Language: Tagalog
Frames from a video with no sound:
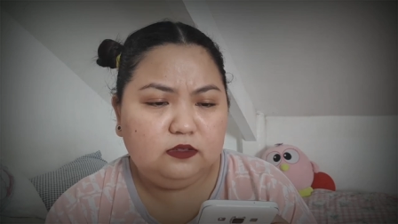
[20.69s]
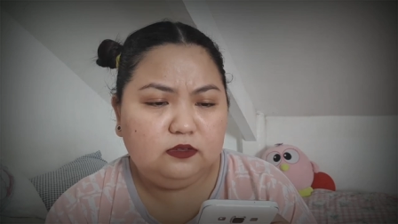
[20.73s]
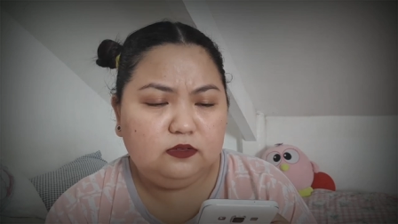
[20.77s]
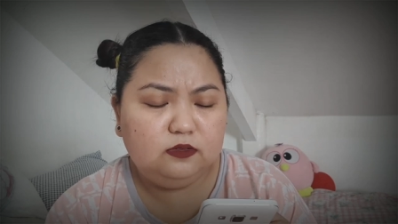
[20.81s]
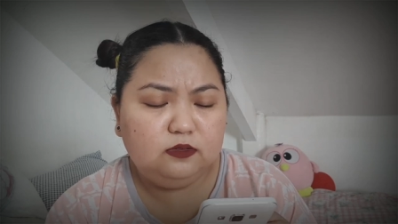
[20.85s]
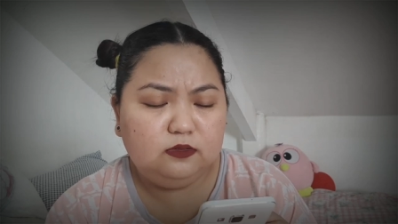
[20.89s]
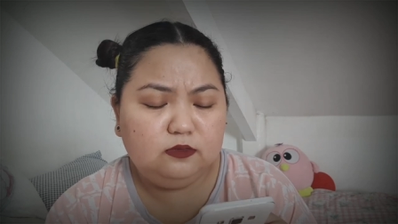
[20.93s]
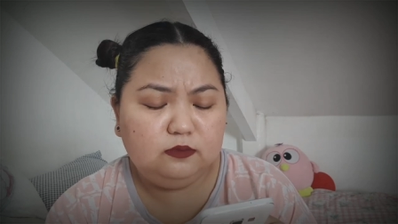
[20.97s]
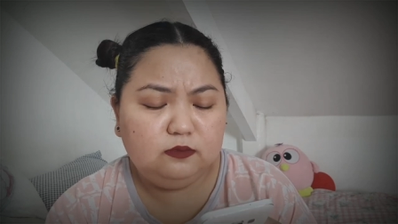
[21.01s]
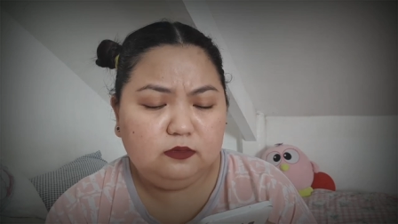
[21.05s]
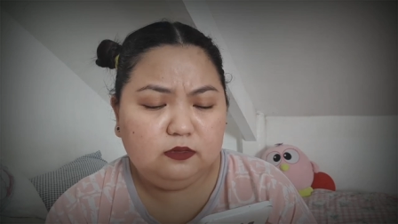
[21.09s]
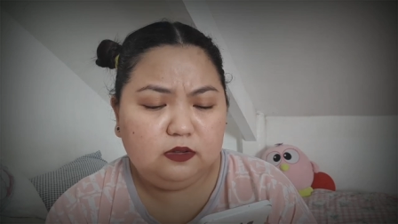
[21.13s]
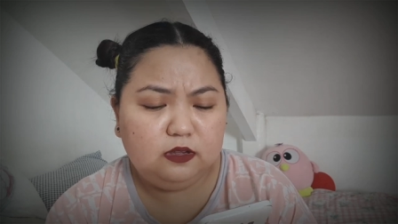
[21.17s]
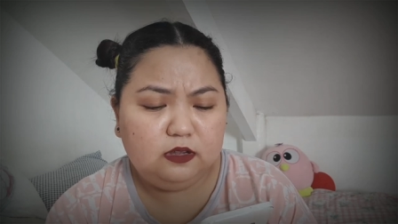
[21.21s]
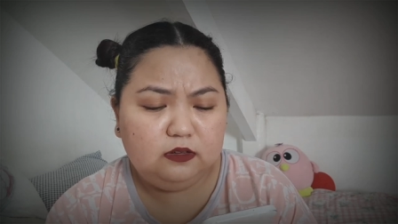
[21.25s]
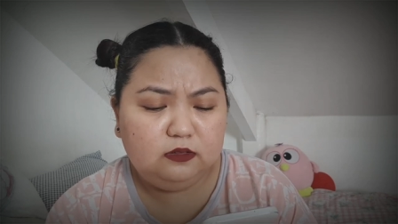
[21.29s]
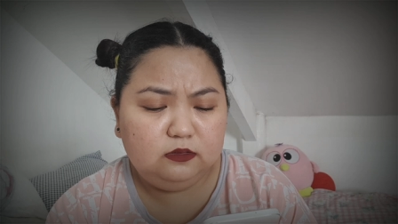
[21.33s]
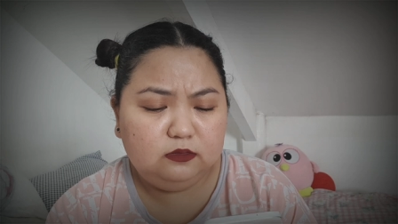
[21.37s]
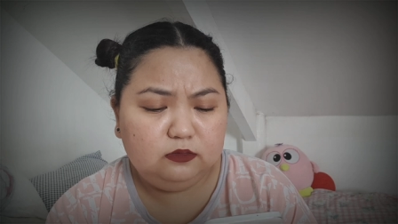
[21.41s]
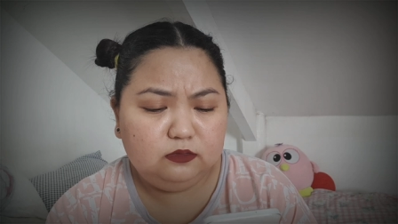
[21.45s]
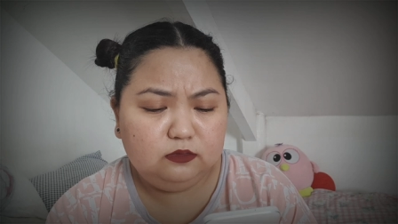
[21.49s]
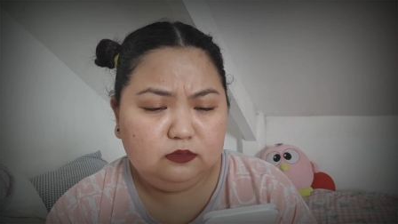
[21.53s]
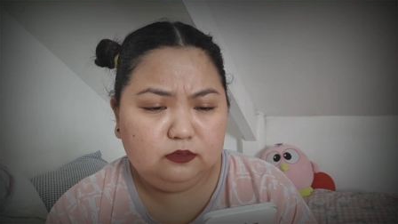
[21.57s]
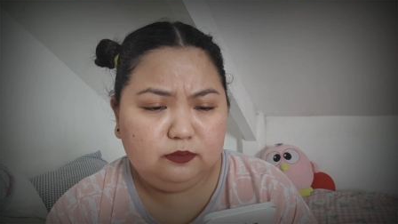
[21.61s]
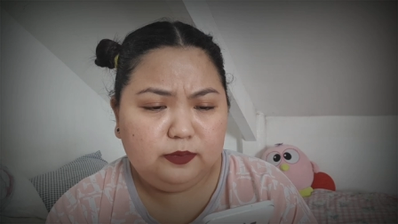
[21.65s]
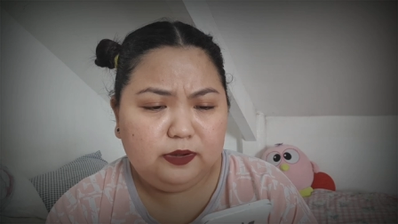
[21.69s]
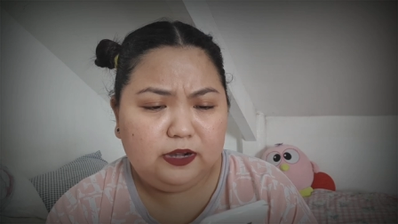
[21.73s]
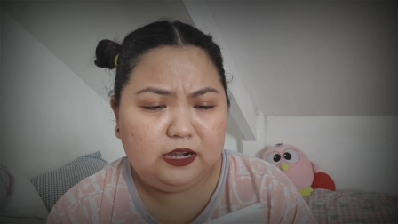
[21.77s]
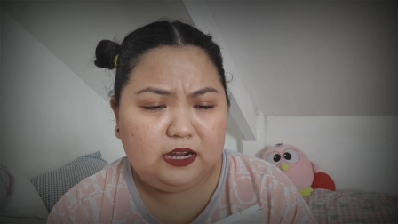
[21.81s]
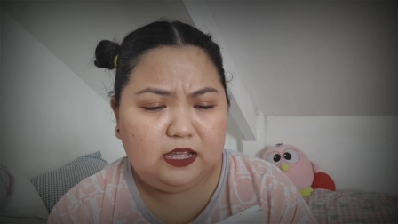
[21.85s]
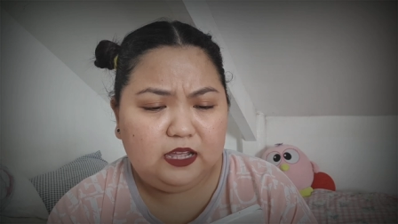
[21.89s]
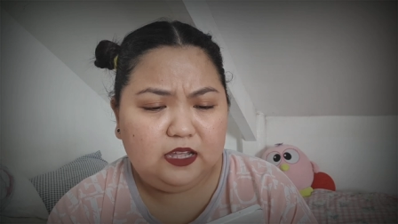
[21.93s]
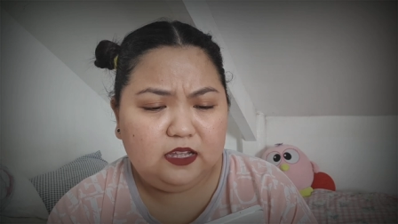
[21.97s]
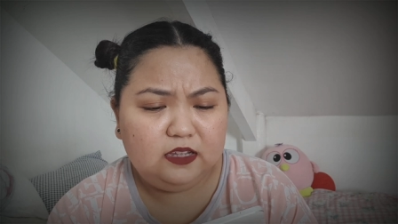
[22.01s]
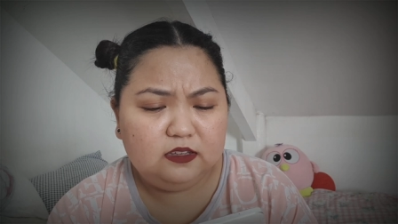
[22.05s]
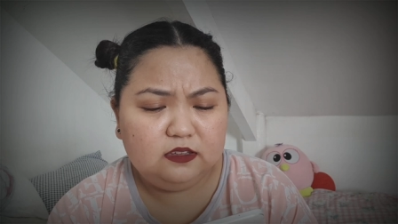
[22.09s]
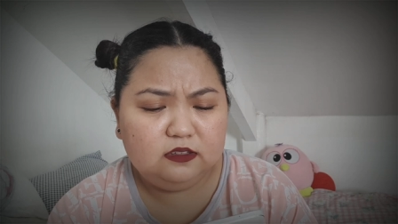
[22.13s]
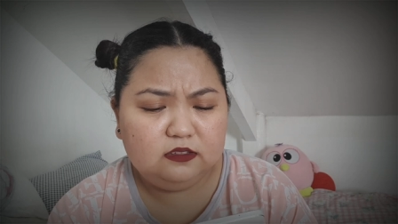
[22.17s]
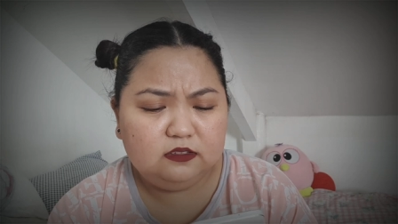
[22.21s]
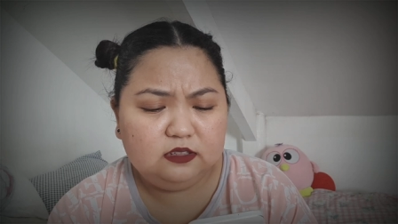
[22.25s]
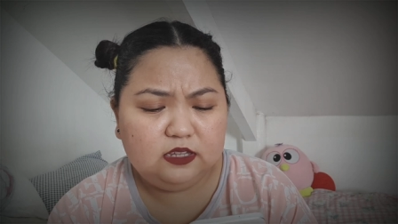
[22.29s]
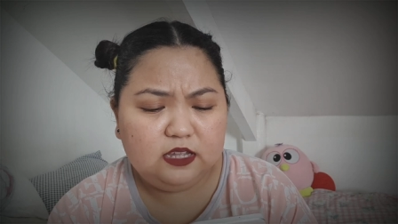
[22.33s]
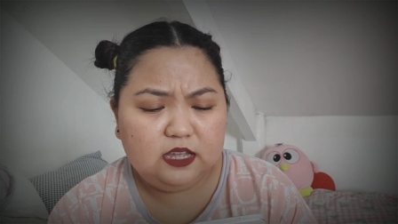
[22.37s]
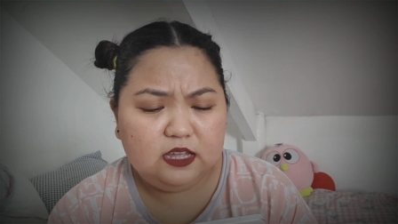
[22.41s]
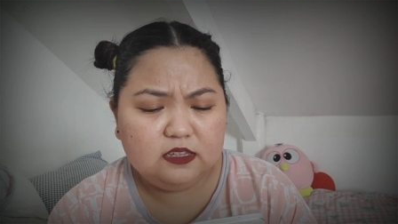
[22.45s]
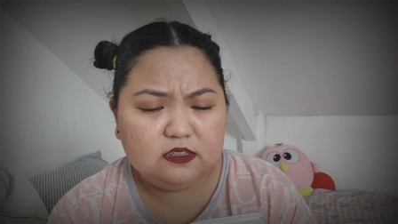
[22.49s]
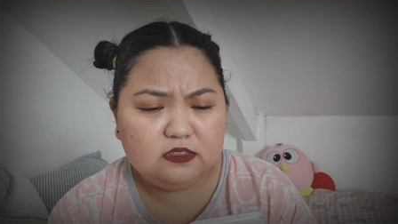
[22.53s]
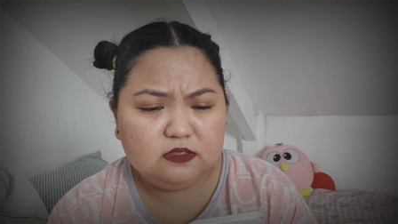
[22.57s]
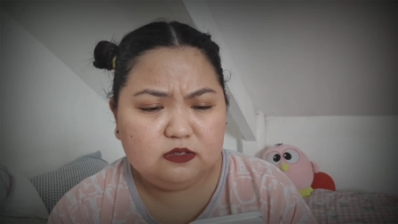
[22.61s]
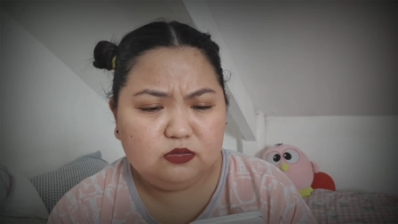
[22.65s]
kong ano, brand.
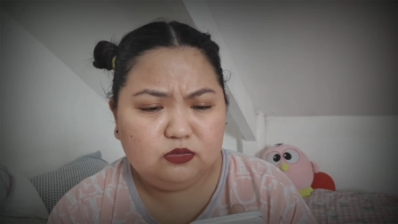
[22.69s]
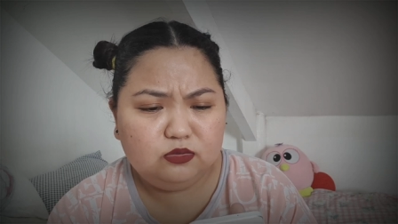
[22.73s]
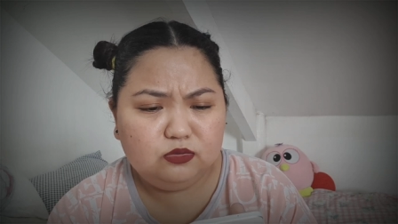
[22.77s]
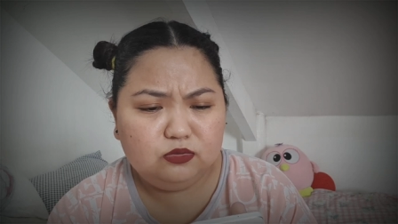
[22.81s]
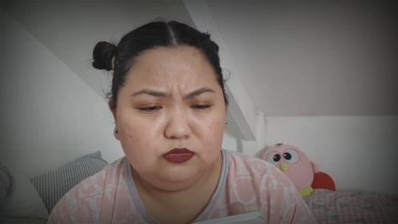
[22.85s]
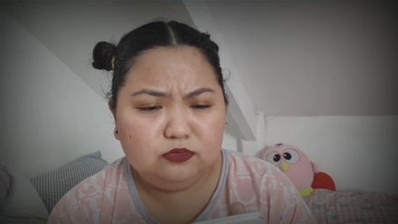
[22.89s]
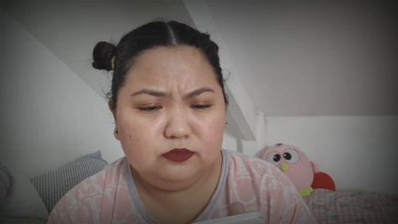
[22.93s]
Kaso,